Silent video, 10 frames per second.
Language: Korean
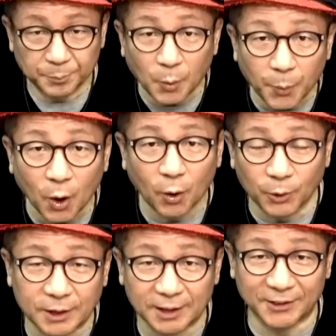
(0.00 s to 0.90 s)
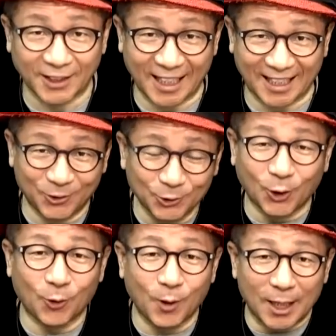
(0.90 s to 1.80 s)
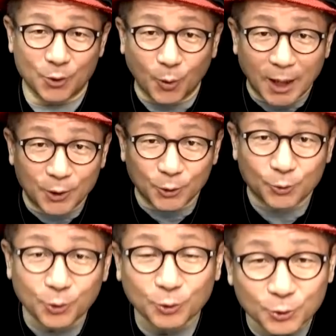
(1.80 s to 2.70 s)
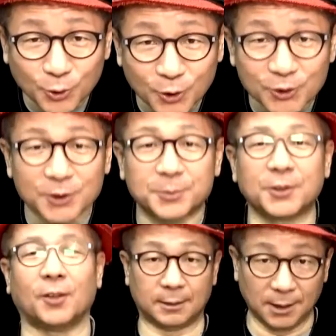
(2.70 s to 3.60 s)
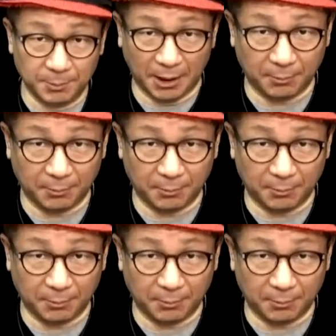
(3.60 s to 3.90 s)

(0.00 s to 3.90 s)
뽕평 보시기 전에 구독과 좋아요도 꾹꾹 눌러주십시오. 큰 힘이